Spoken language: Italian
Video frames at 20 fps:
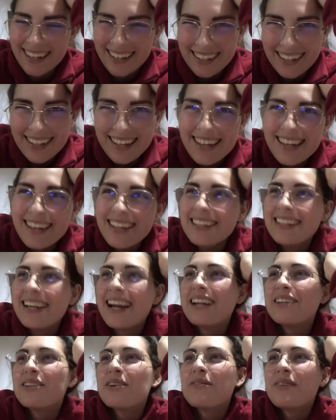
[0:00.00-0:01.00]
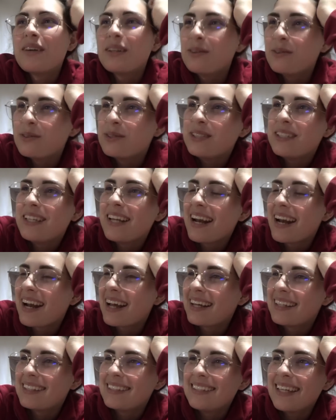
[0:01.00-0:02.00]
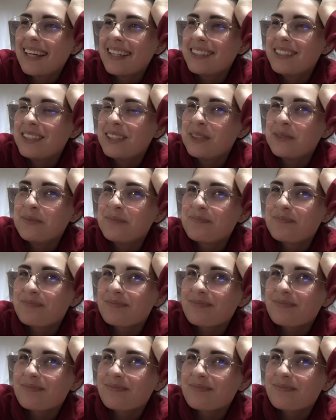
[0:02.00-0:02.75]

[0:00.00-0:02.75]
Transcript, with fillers: Tra l'altro ho fatto uscire i ragazzacci,